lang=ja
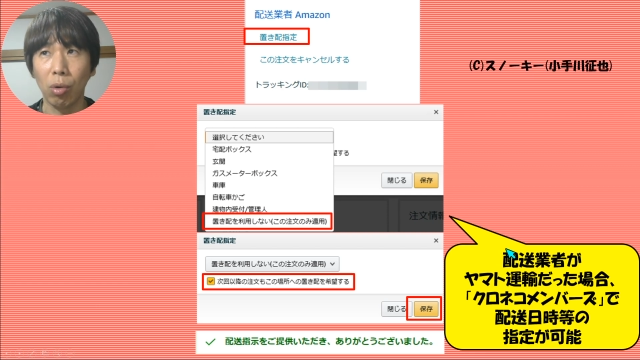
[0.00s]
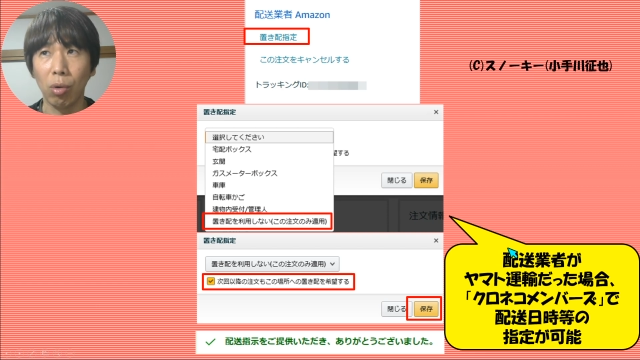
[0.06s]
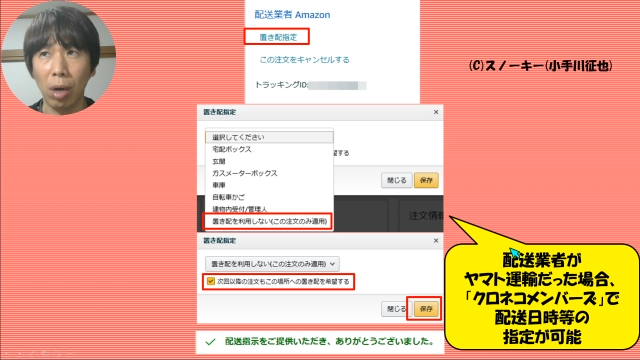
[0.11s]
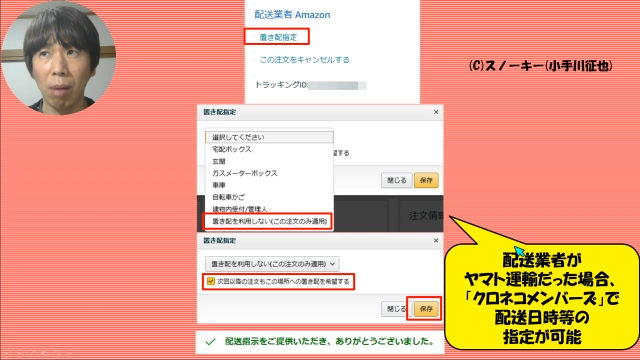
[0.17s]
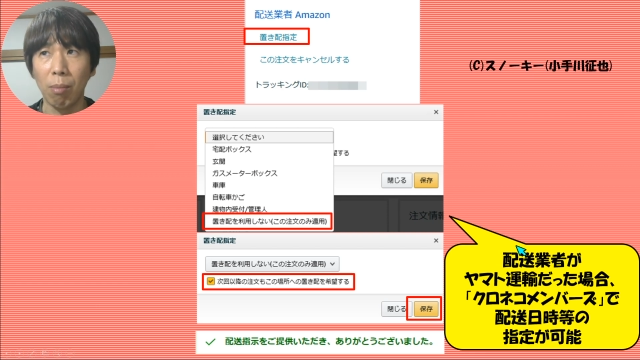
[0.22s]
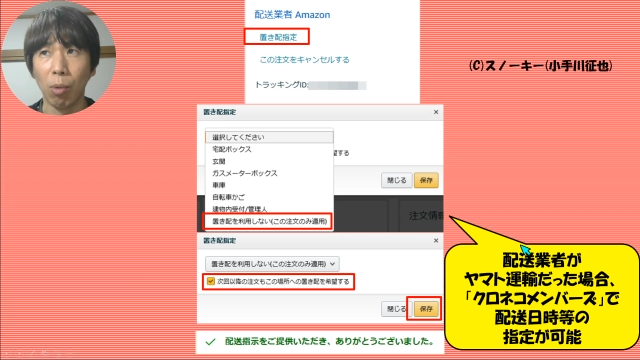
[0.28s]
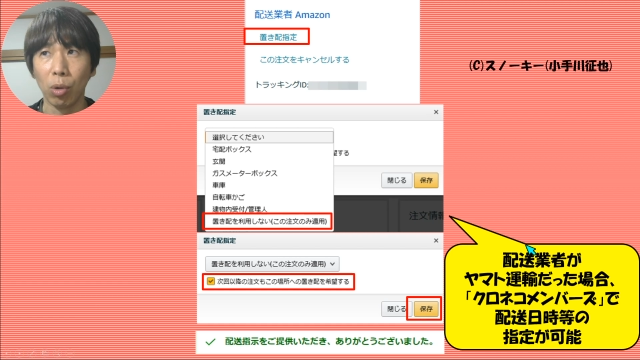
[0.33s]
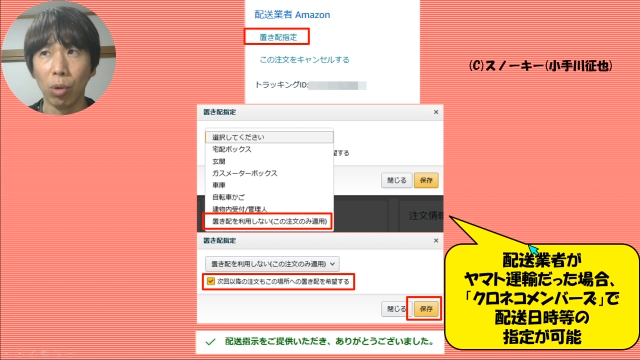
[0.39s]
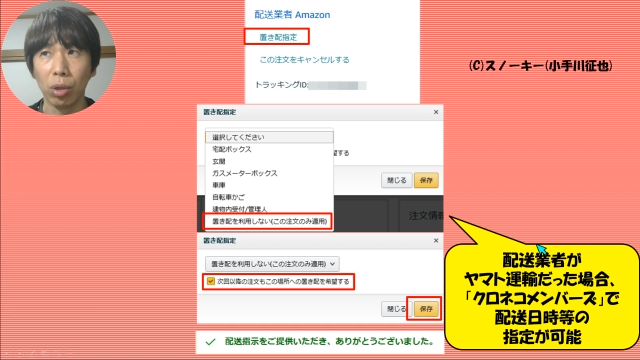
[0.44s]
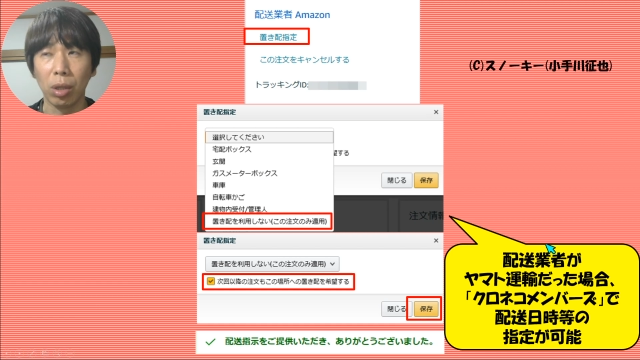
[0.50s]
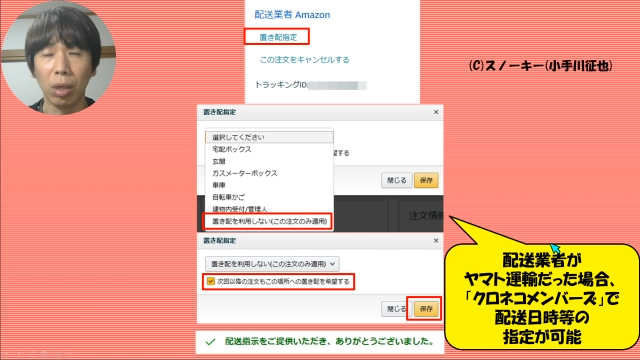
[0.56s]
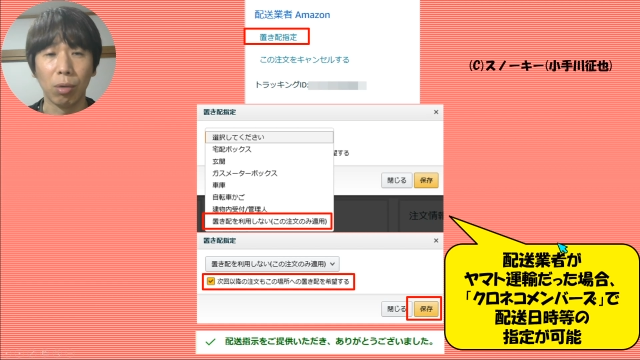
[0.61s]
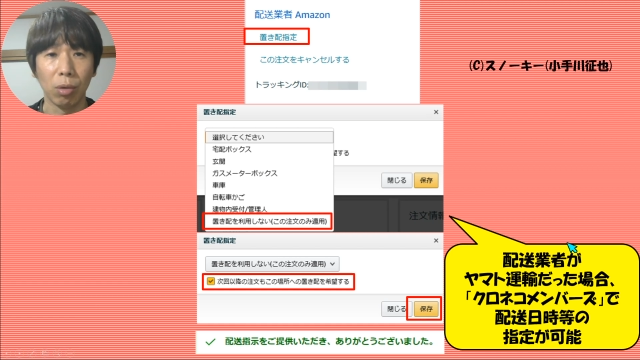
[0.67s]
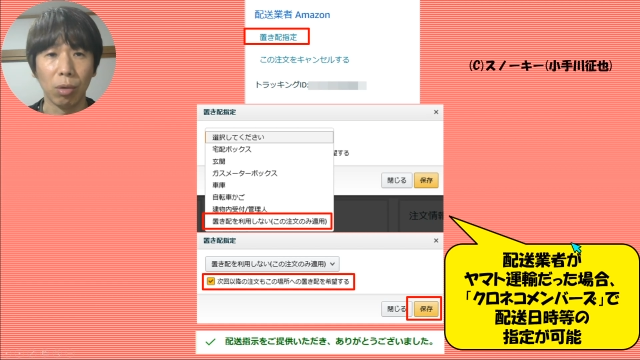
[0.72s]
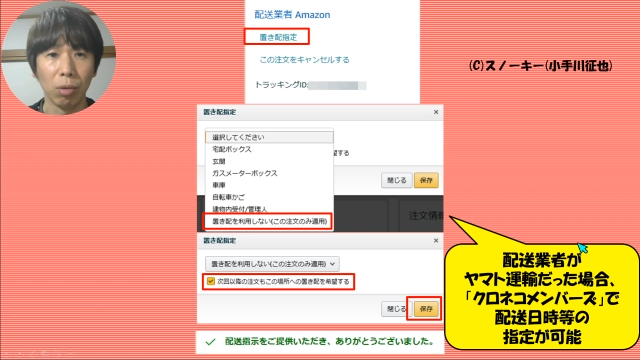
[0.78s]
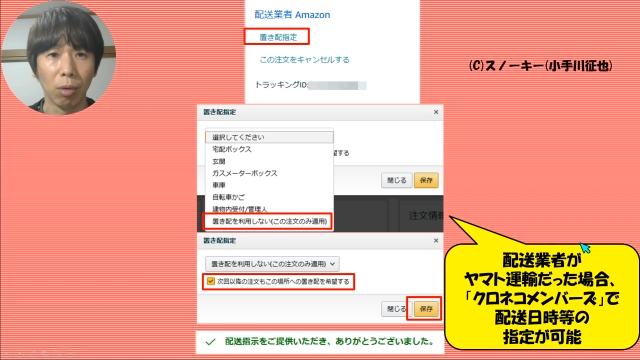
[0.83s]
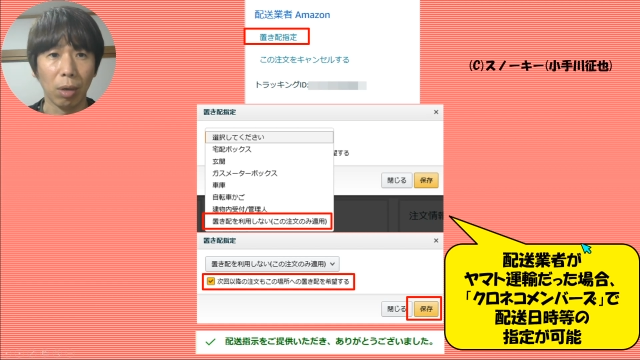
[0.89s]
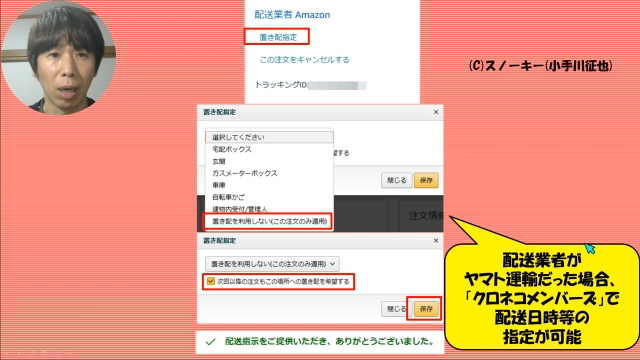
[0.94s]
が持って
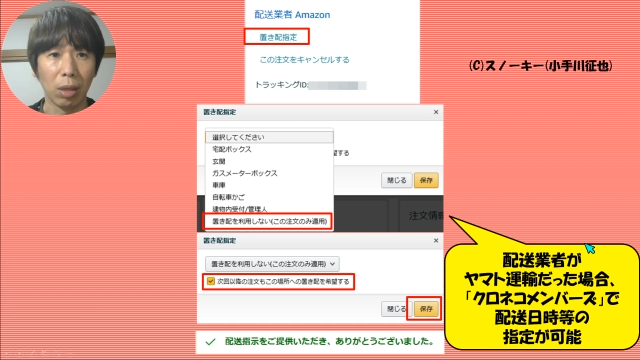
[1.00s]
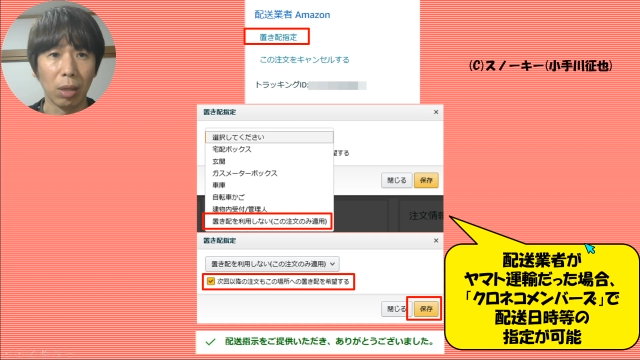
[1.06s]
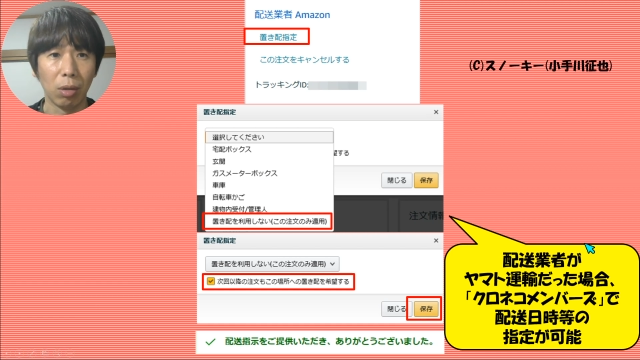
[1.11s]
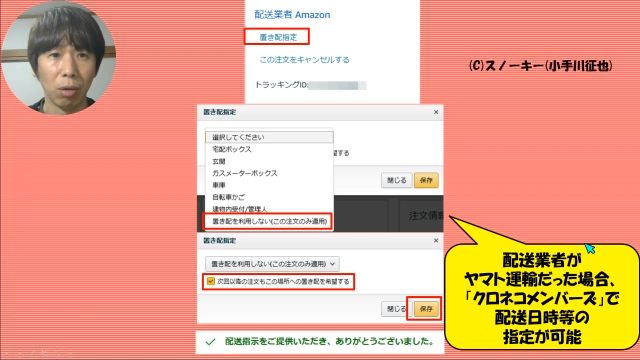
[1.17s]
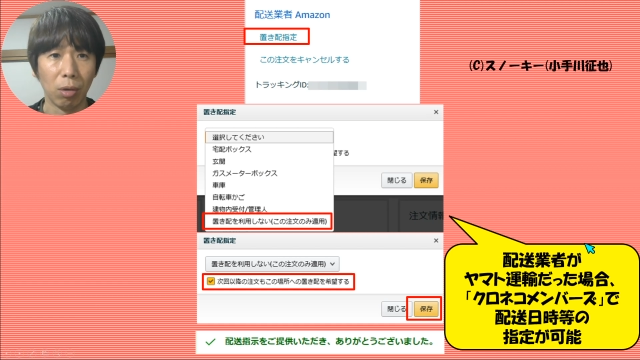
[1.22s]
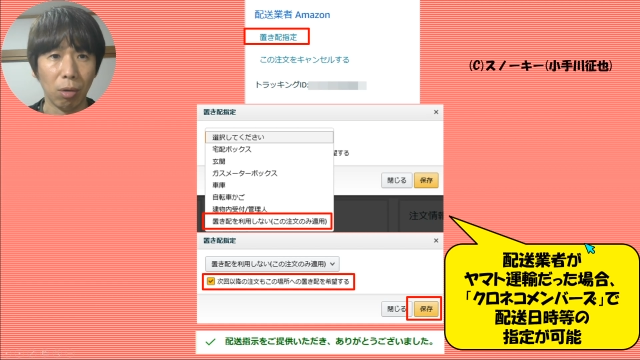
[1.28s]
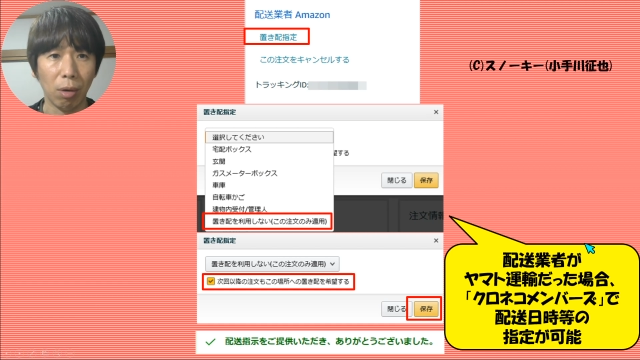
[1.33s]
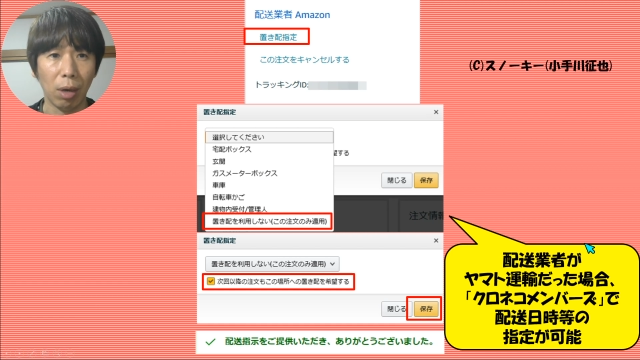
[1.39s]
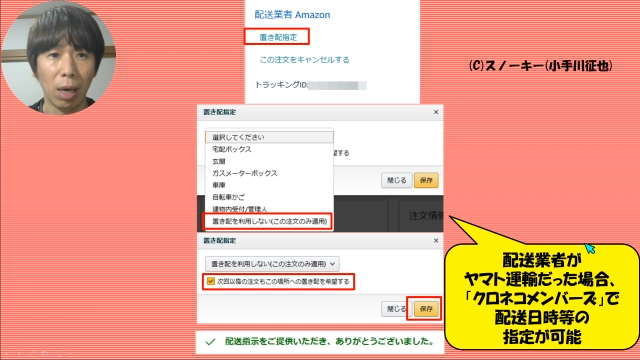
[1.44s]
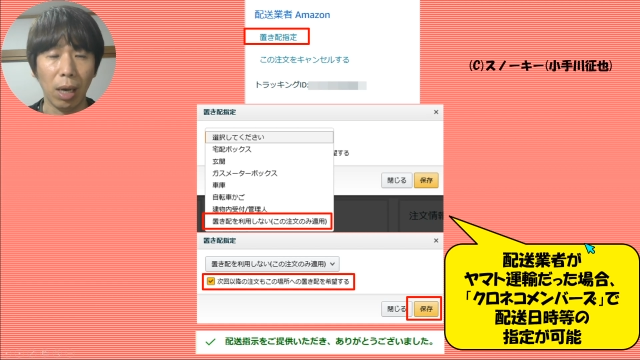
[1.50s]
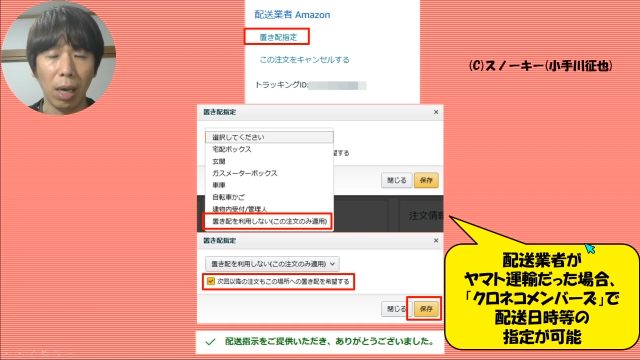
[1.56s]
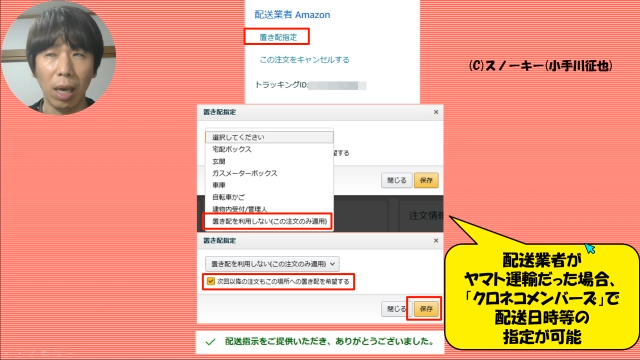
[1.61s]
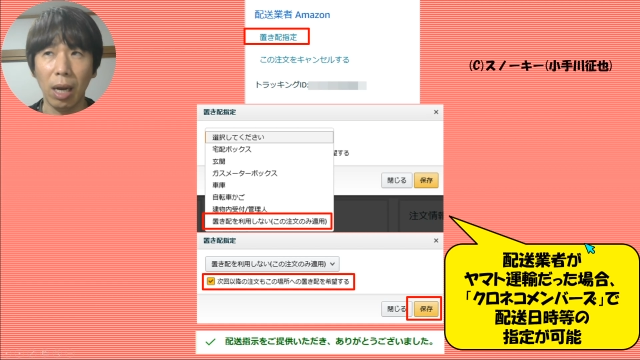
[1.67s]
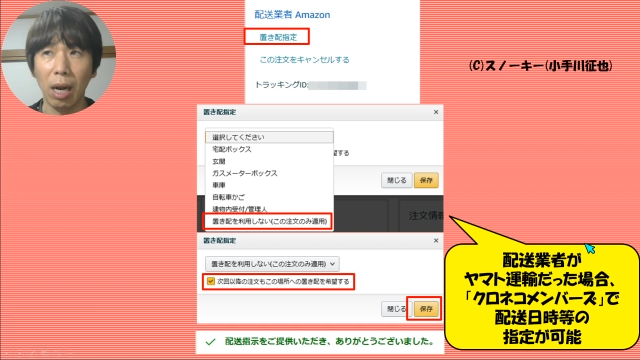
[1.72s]
くるのかっていうのは